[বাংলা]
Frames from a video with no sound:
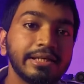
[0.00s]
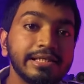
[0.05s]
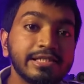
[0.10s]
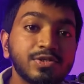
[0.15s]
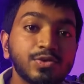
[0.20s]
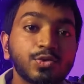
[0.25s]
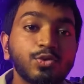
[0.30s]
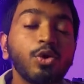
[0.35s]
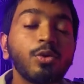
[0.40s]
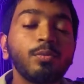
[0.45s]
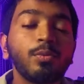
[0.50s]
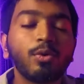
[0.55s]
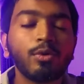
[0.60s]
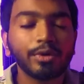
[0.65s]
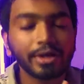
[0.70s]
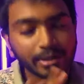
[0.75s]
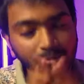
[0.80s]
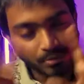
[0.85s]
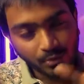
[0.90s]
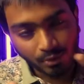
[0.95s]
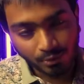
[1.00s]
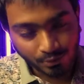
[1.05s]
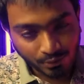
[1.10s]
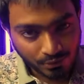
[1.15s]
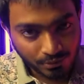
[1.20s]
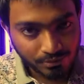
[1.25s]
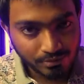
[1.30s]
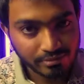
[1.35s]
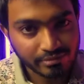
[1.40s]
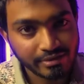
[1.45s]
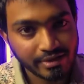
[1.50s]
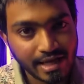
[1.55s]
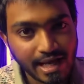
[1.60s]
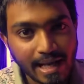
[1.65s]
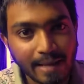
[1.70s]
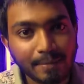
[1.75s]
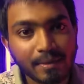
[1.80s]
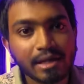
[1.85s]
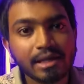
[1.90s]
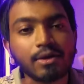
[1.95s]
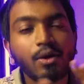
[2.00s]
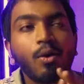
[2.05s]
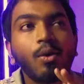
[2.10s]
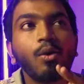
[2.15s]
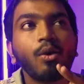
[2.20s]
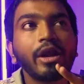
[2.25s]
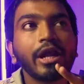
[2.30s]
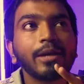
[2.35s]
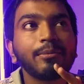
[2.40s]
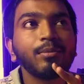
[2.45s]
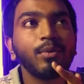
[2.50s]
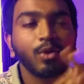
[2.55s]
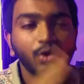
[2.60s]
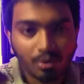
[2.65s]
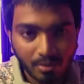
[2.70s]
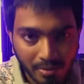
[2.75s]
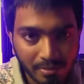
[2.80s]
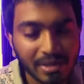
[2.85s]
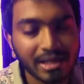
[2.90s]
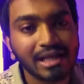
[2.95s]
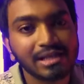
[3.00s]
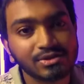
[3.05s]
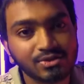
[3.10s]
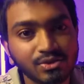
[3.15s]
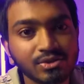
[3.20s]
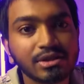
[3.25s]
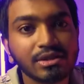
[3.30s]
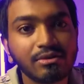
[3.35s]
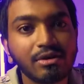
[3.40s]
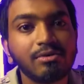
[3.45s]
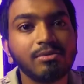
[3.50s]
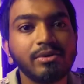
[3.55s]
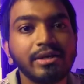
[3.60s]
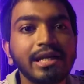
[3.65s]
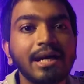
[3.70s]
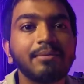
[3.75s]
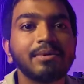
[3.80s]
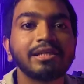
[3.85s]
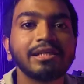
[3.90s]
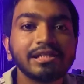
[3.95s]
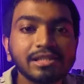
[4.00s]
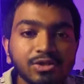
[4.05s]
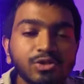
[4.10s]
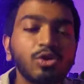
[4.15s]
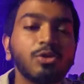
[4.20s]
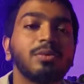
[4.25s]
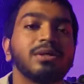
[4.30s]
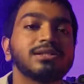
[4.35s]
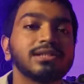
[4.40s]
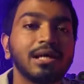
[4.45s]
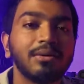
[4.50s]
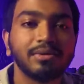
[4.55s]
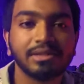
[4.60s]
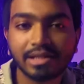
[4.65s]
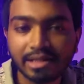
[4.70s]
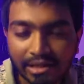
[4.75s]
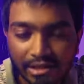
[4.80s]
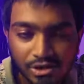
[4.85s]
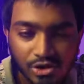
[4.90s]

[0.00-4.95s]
স্কোপ অনেক বড় আমরা অনেক বড় মাপের কাজ করতে পারবো এটা আমাদের স্কোপ আছে আমাদের এখানে